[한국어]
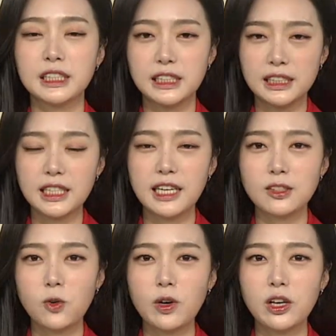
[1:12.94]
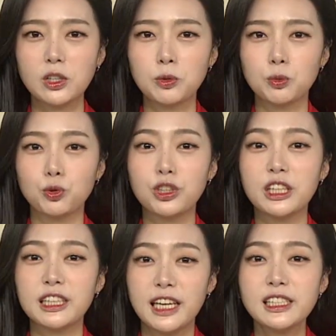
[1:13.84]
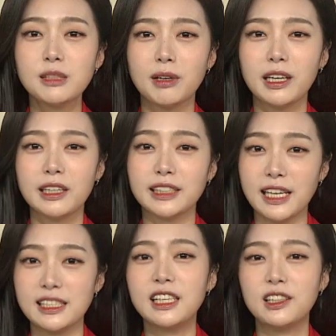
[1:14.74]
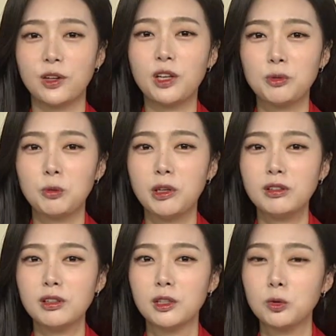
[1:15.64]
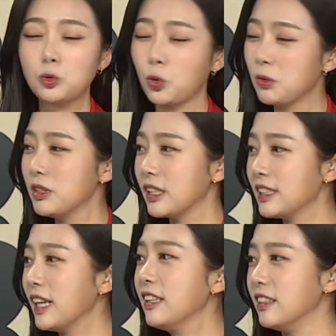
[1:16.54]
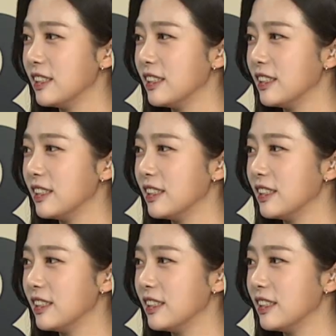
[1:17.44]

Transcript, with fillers: 크게 성과급으로 묶이긴 하지만 자세히 들여다보면 또 조금씩의 차이는